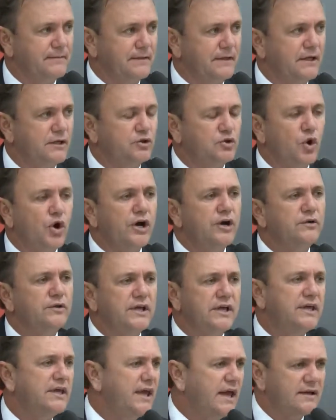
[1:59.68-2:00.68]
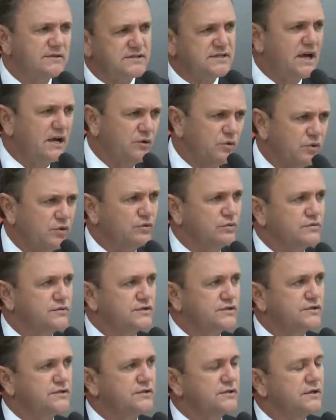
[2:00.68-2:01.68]
em torno de 500
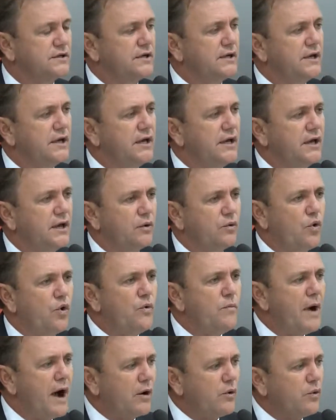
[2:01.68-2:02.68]
alunos, com uma